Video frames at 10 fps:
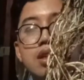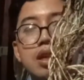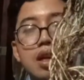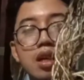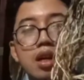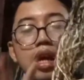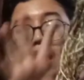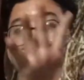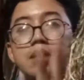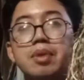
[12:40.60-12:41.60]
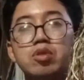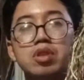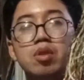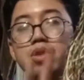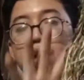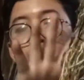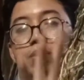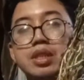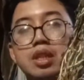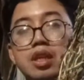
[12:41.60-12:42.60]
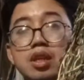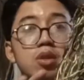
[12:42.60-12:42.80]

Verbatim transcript: Ya, akarnya maksudnya udah aku bersihin